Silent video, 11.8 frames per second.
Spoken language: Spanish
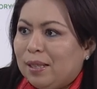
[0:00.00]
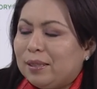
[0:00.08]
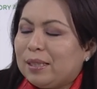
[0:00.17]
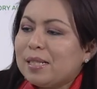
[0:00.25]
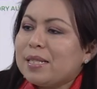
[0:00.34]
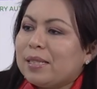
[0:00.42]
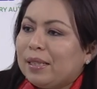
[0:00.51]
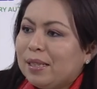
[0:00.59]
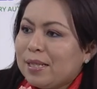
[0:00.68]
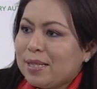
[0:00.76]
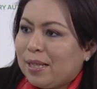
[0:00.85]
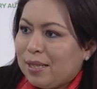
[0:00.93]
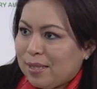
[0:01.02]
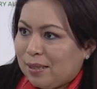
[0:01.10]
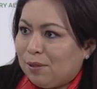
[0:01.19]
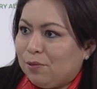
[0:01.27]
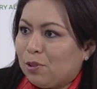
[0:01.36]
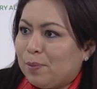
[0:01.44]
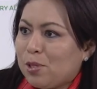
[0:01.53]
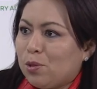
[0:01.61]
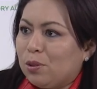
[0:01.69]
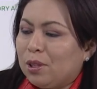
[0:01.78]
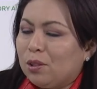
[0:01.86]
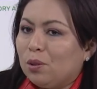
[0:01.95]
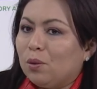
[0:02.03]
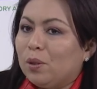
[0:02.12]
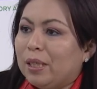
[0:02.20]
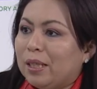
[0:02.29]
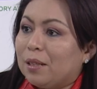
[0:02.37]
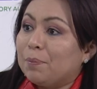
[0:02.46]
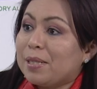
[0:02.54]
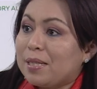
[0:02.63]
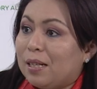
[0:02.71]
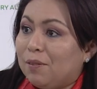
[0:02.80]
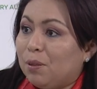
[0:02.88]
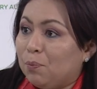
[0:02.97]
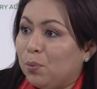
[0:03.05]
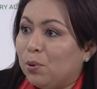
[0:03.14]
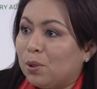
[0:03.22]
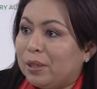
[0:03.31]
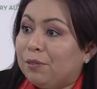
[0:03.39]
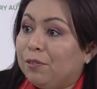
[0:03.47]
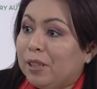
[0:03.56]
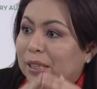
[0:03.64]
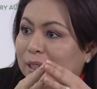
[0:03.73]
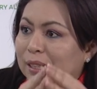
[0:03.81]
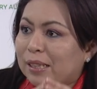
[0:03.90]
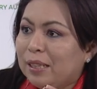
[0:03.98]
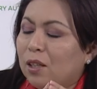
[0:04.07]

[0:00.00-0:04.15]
Transitar hacia esa transformación tecnológica pasaba por definir